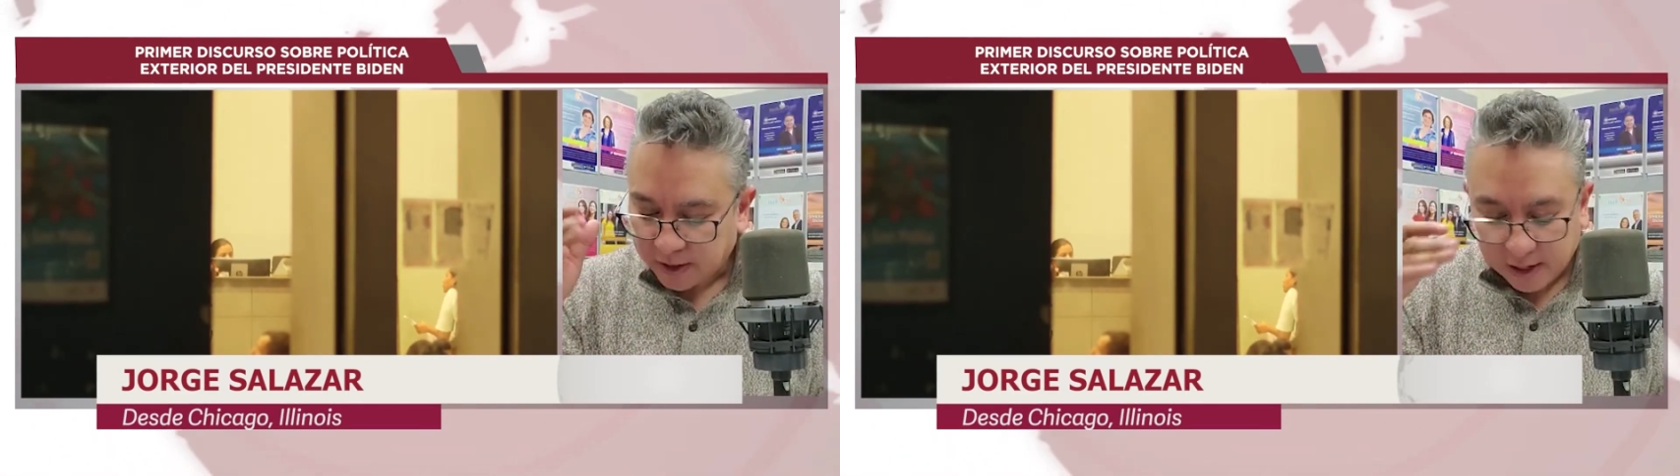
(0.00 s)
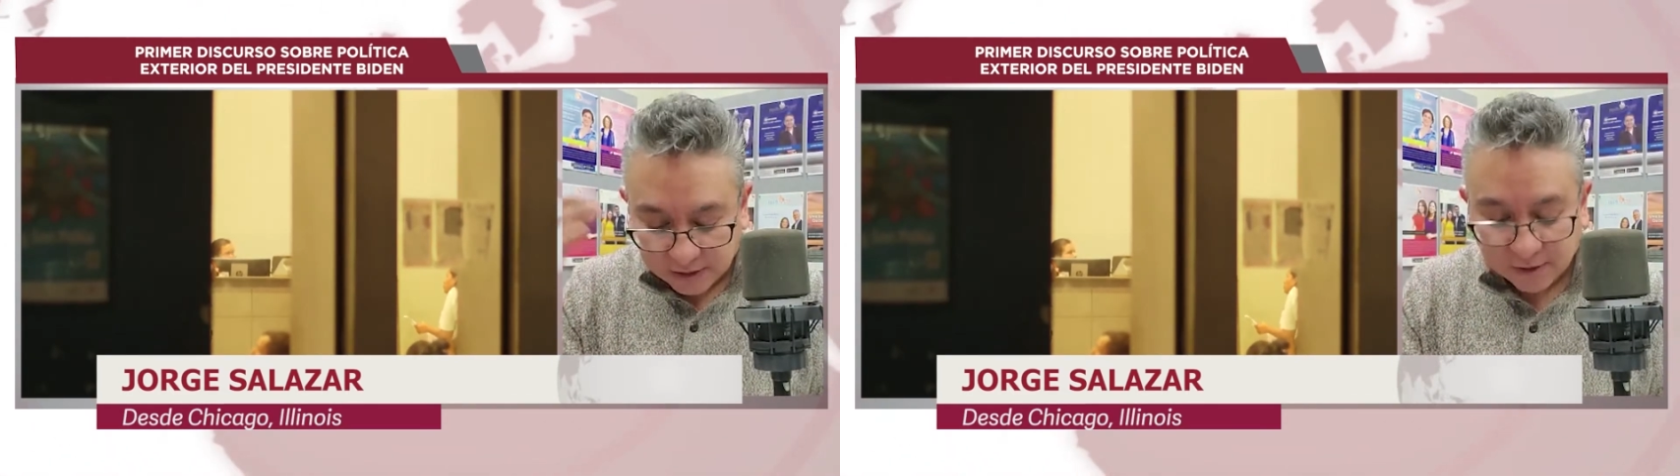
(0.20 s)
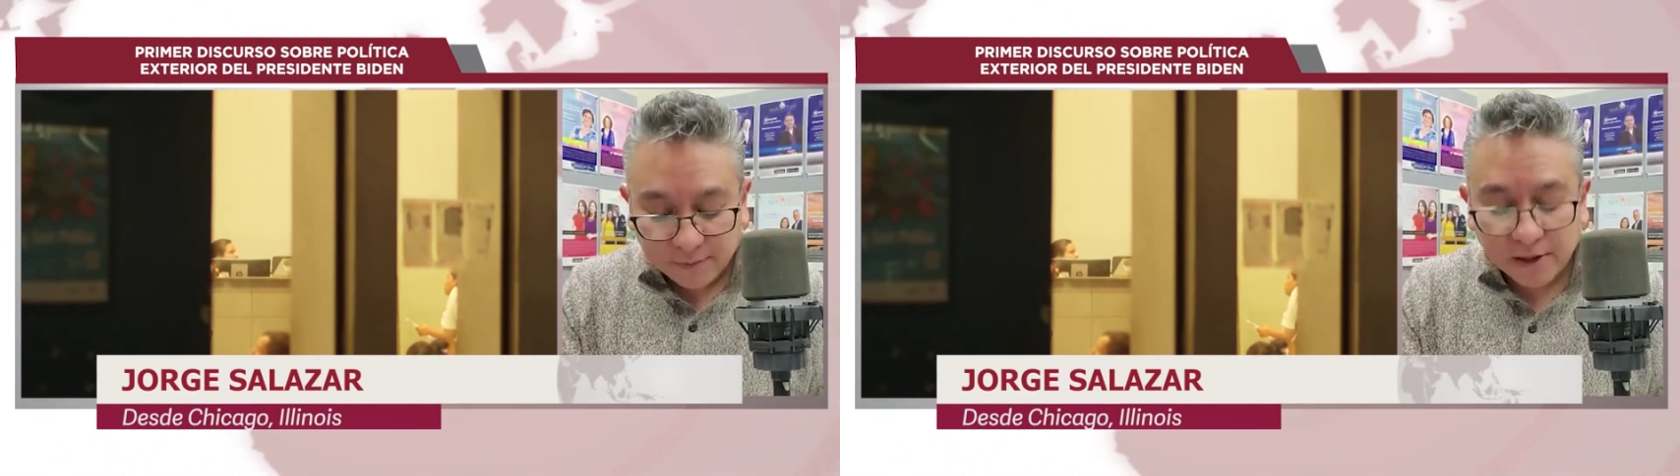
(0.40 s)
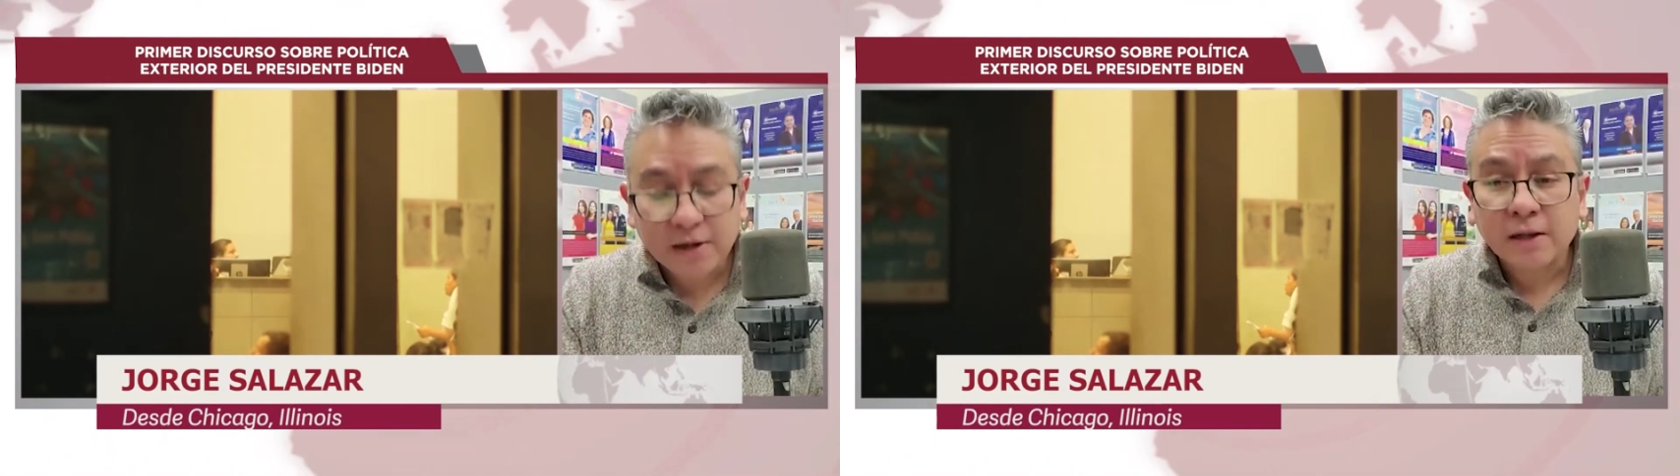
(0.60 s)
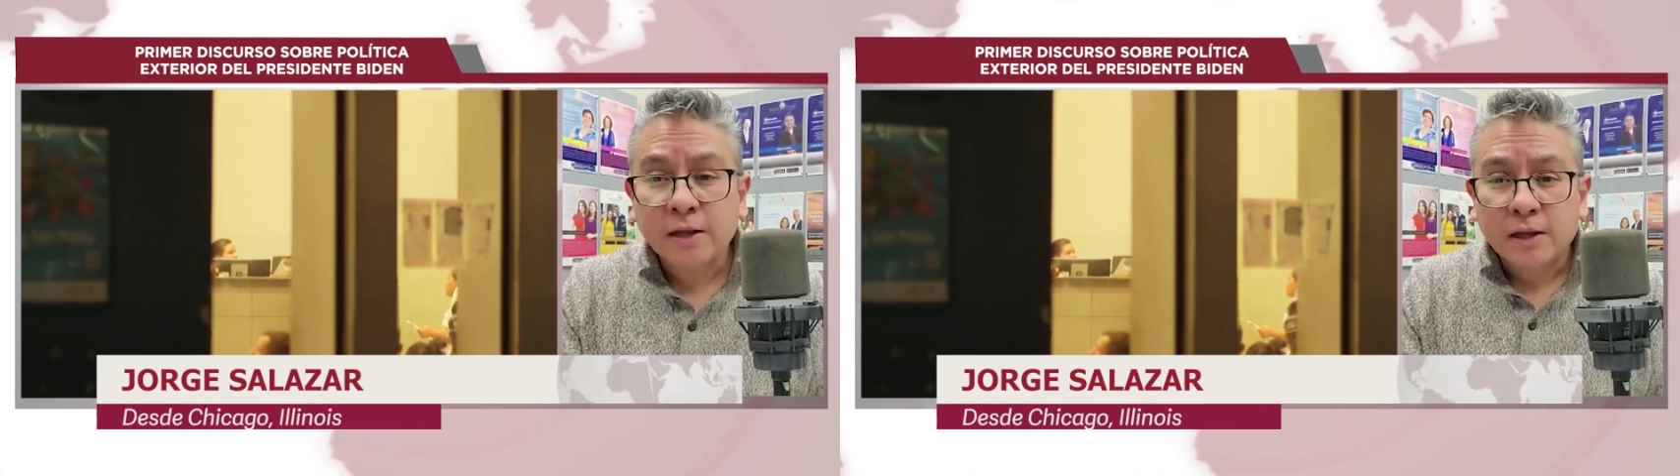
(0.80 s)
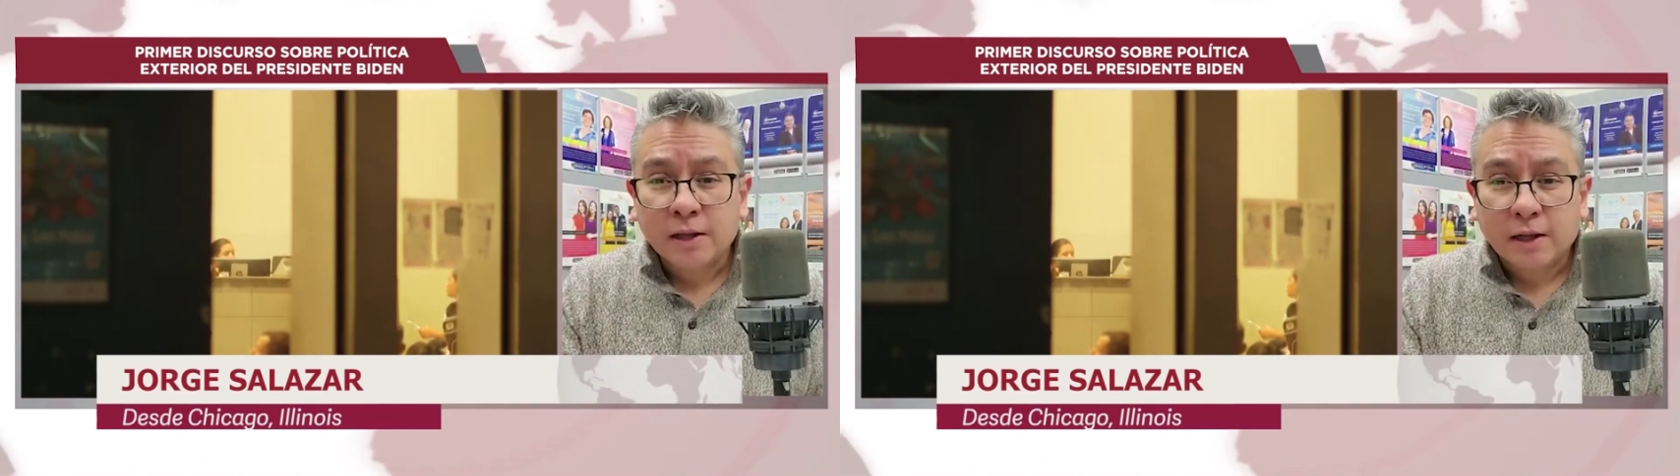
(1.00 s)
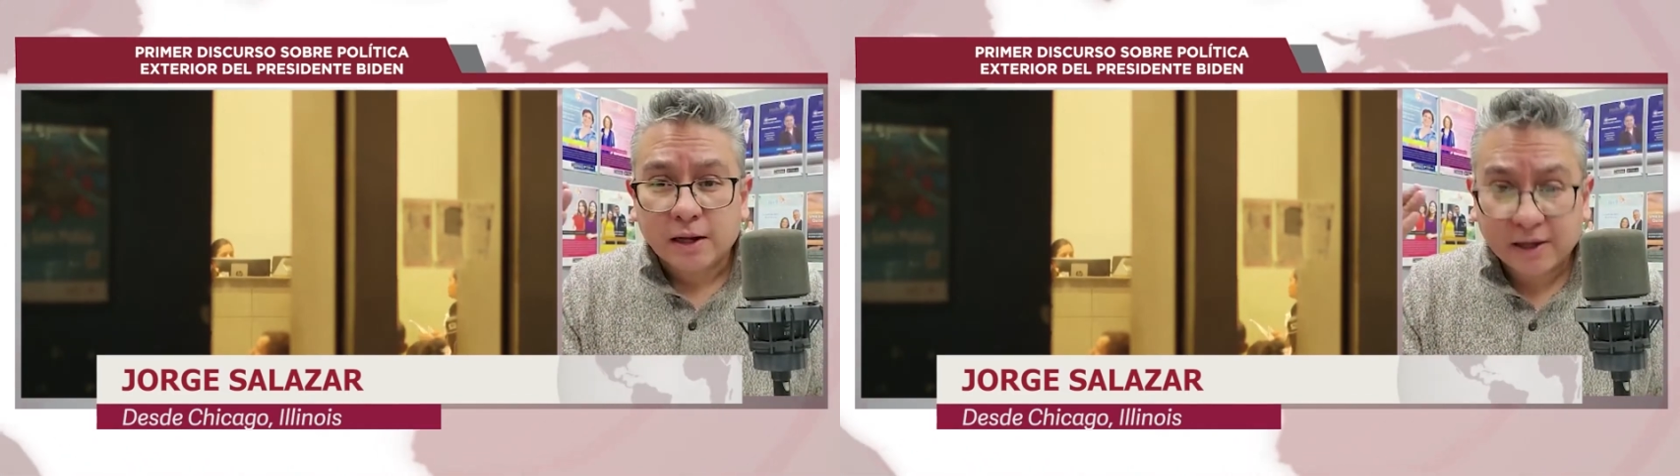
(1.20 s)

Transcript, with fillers: el nivel, eh,